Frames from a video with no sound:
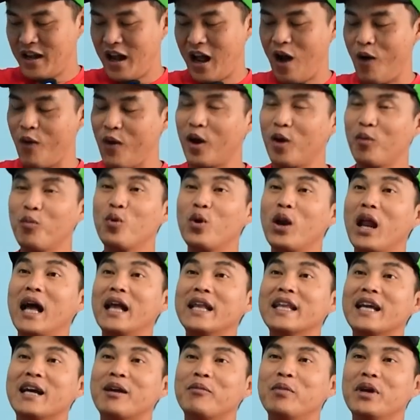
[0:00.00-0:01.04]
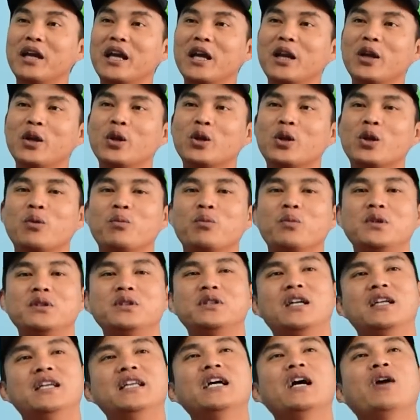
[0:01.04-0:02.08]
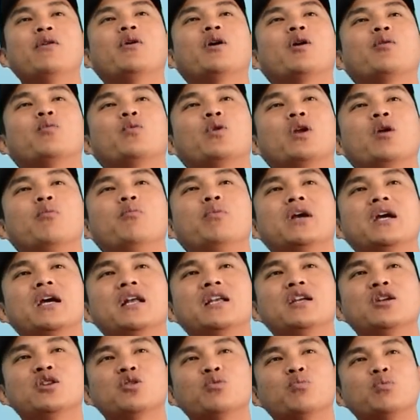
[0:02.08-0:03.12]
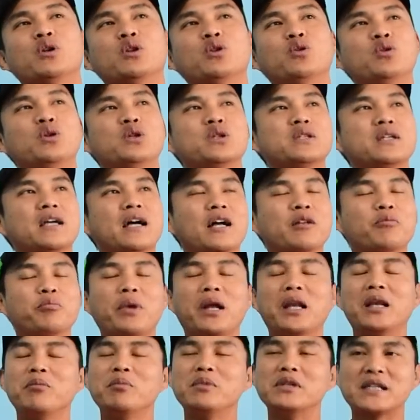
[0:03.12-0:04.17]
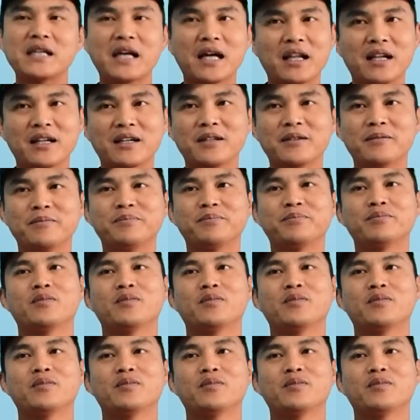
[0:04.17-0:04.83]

Awal mulanya bikin YouTube. Jadi awal mula bikin YouTube itu di saat pandemi Sal.